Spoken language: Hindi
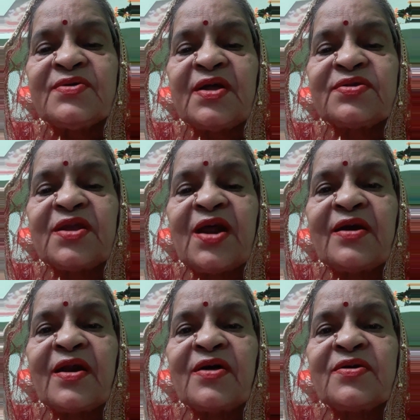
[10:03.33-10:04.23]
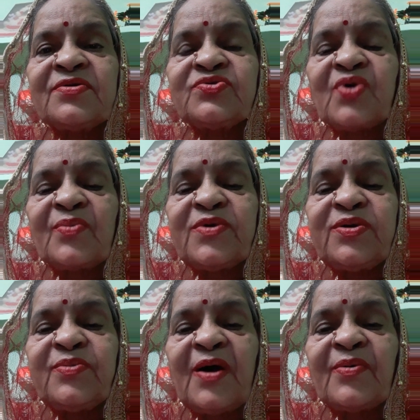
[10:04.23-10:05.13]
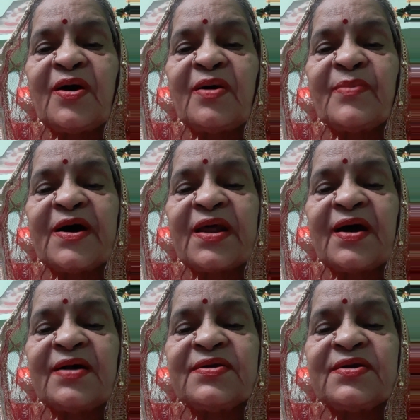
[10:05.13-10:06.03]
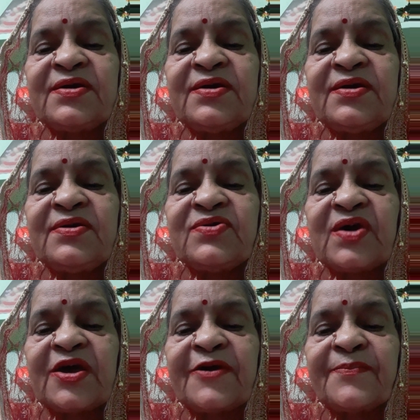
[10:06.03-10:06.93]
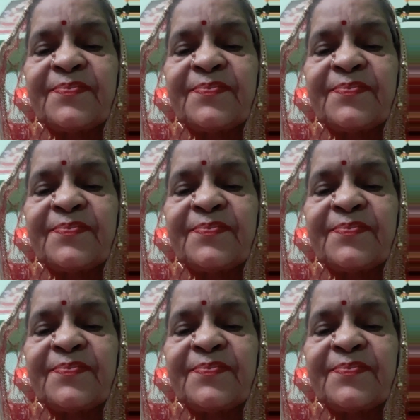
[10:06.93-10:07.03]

सत्यनारायण स्वामी बाबा महाराज की जय